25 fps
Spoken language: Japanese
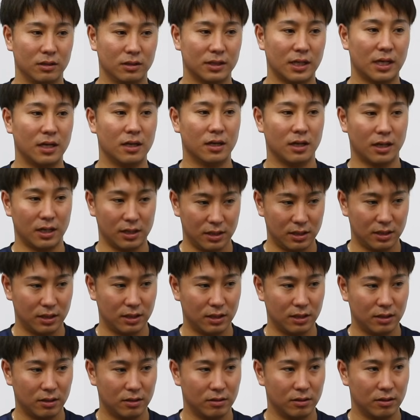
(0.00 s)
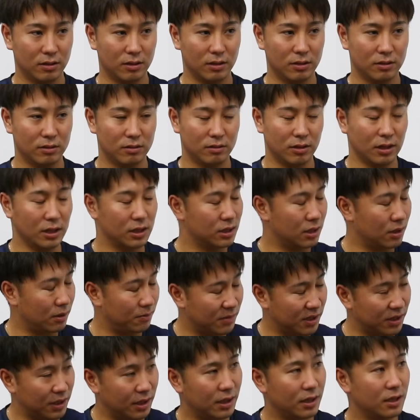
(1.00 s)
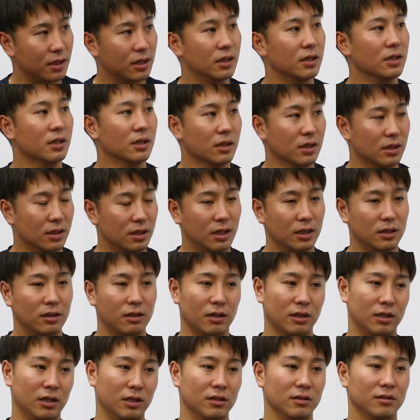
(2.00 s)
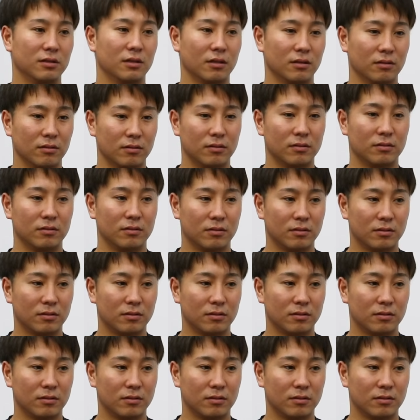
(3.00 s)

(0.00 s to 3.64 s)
た3回ぐらいしかまだ会ってはないんですけど